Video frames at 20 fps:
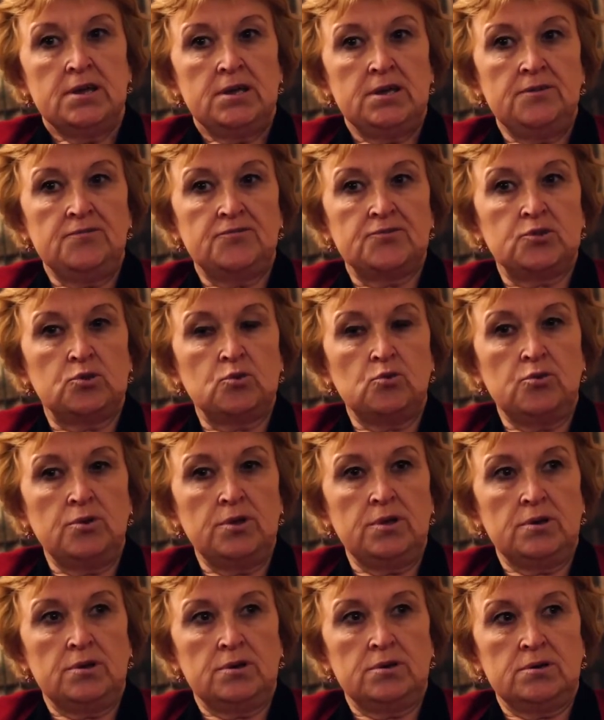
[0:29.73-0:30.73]
И в
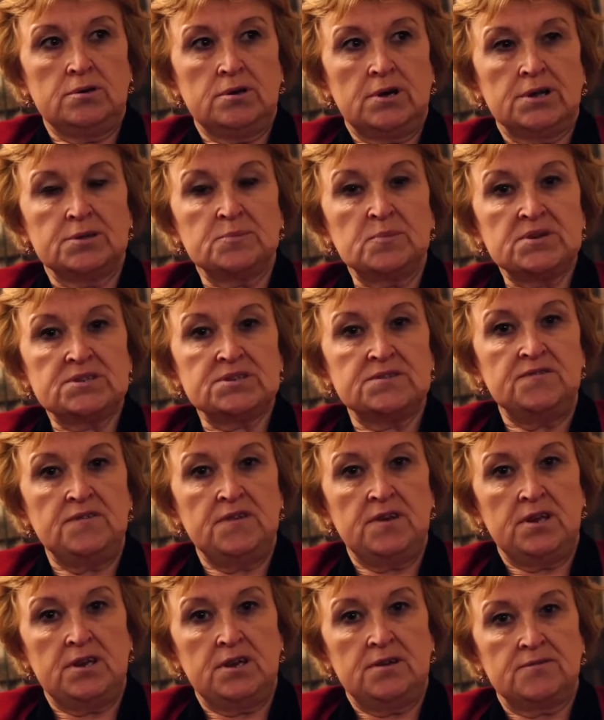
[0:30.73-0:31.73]
той э,
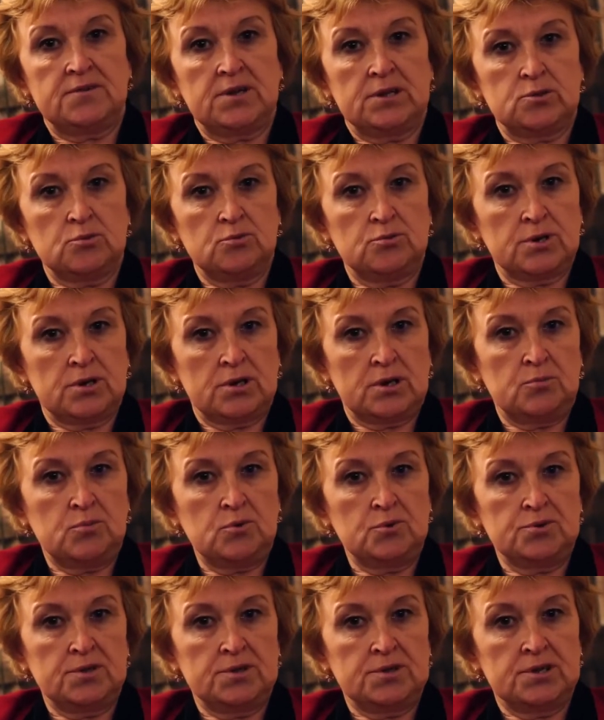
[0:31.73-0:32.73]
атмосфере, в которой
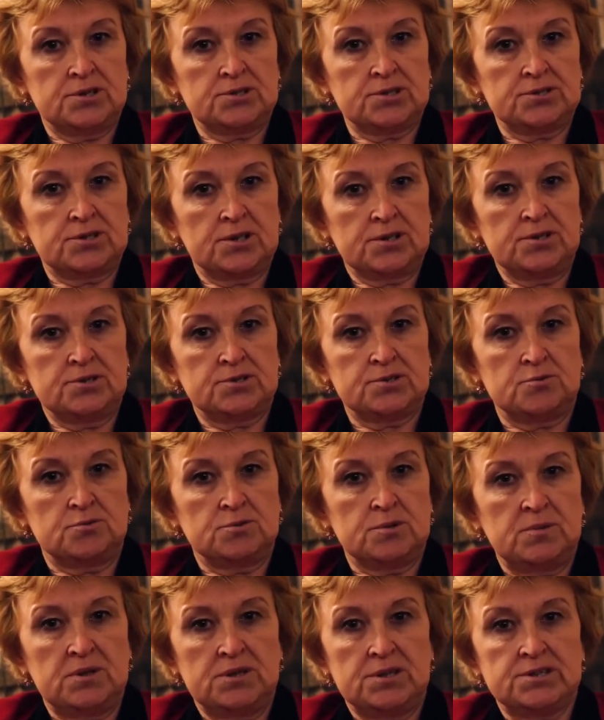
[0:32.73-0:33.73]
работает наша
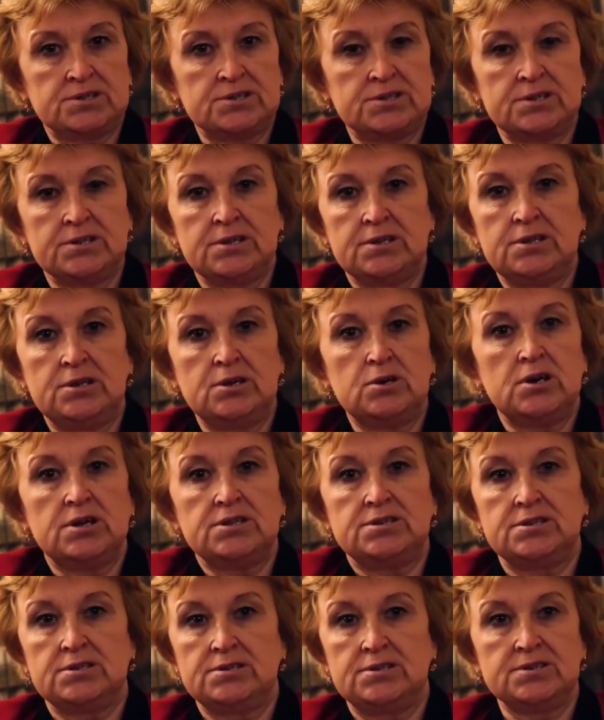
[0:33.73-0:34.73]
традиционная медицина, не,
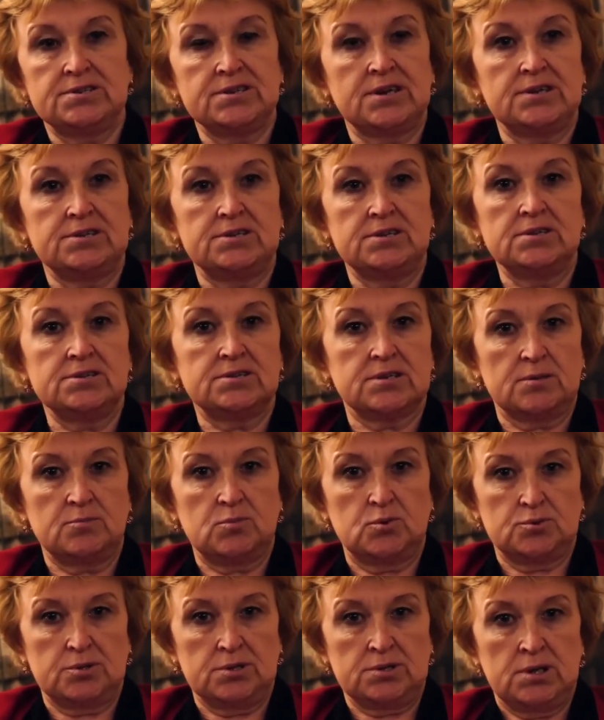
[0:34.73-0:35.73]
хоте, не захотелось
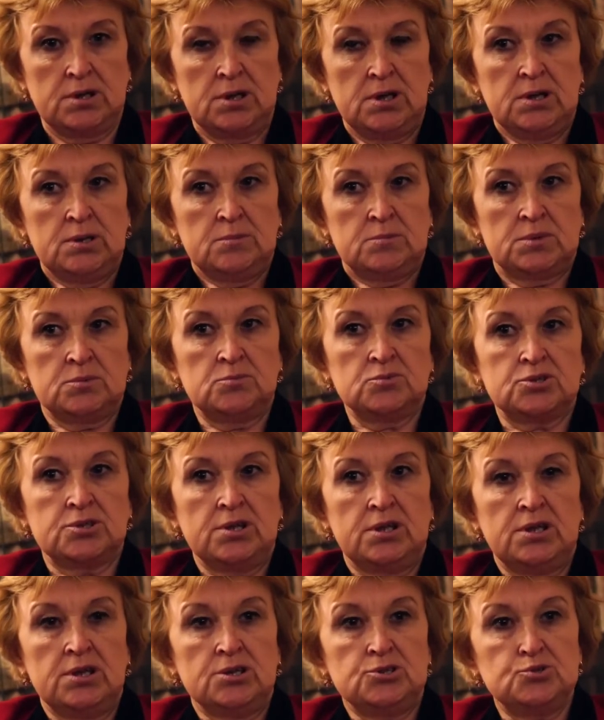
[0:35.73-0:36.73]
работать. Потому
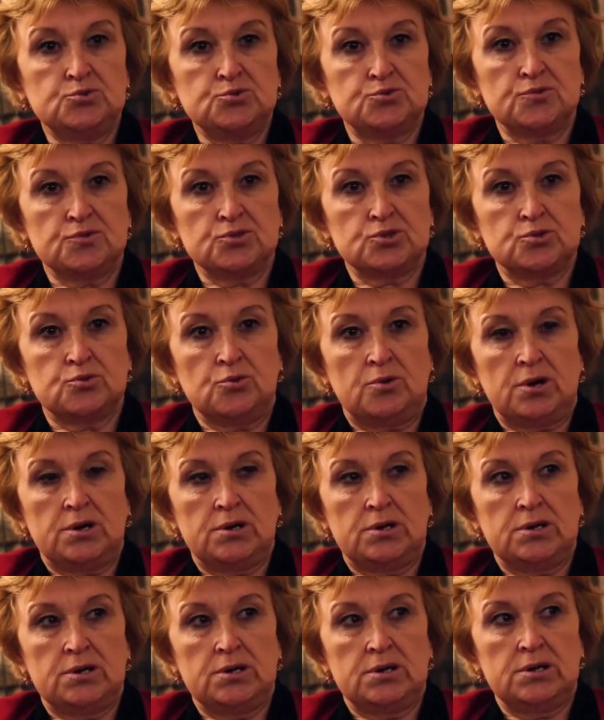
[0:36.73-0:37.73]
что я чувствовала, что
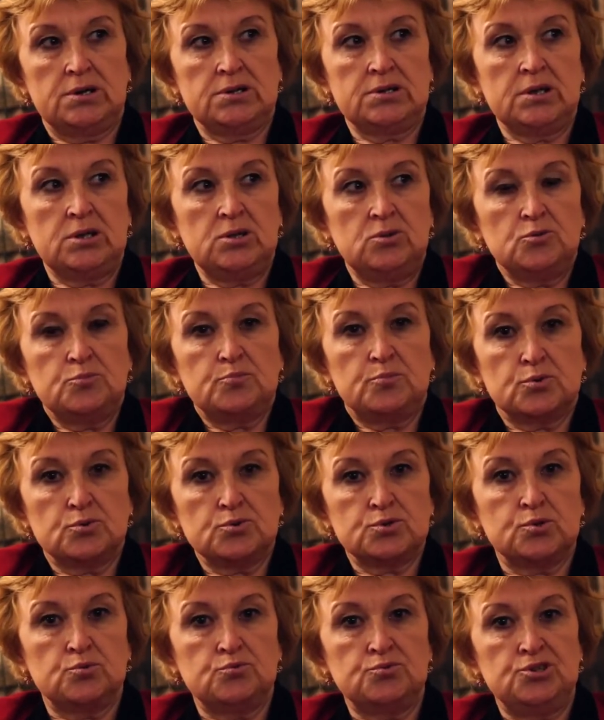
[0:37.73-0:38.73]
это идет
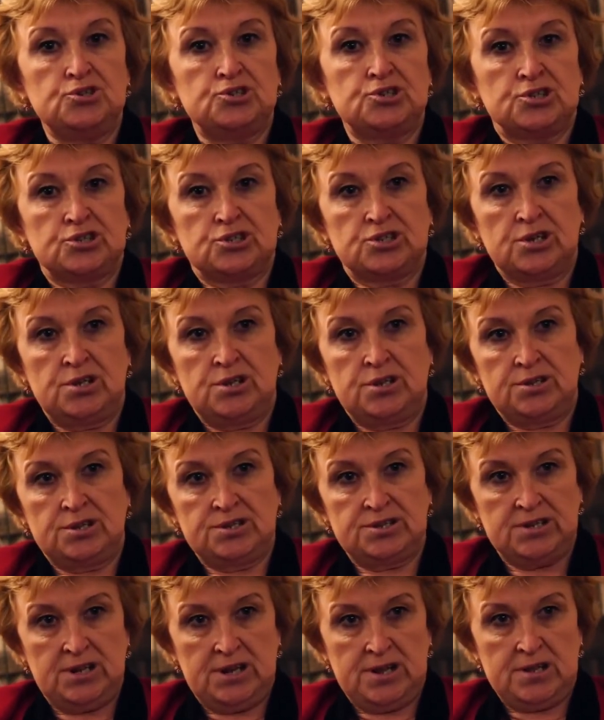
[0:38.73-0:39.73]
просто уничтожение
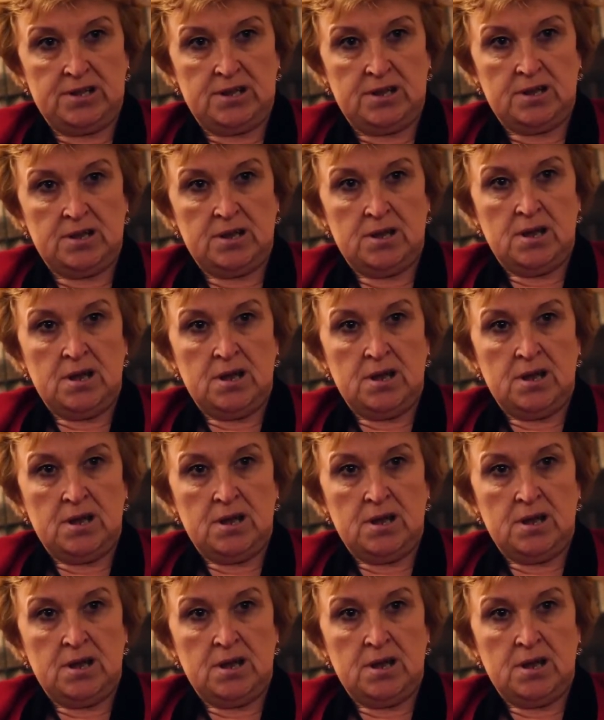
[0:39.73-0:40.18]
населения.